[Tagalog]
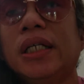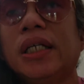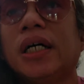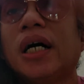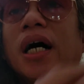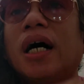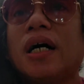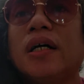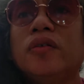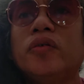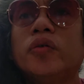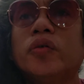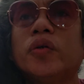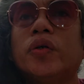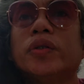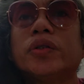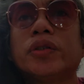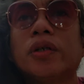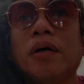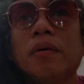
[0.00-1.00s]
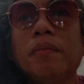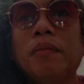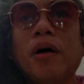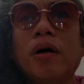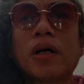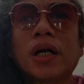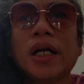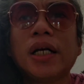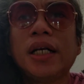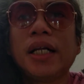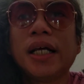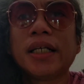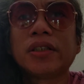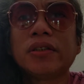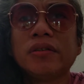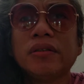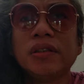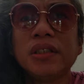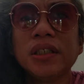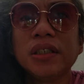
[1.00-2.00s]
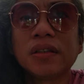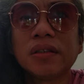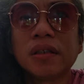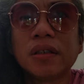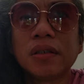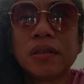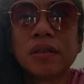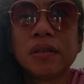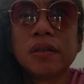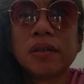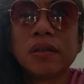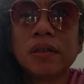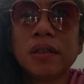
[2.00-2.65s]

Nakakalungkot. So, ang moral lesson dito,